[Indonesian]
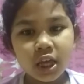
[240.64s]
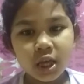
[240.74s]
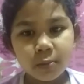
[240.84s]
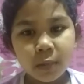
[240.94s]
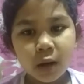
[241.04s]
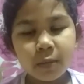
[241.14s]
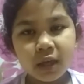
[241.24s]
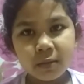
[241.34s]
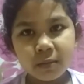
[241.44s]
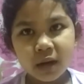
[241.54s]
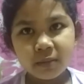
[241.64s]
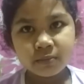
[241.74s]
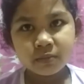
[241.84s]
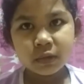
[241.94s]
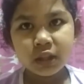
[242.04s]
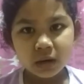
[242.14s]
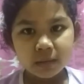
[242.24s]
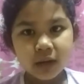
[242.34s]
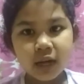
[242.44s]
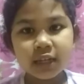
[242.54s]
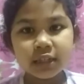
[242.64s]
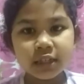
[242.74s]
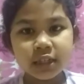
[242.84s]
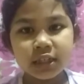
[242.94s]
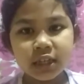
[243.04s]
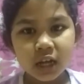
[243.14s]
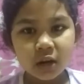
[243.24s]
imam-imam. Terima kasih ya,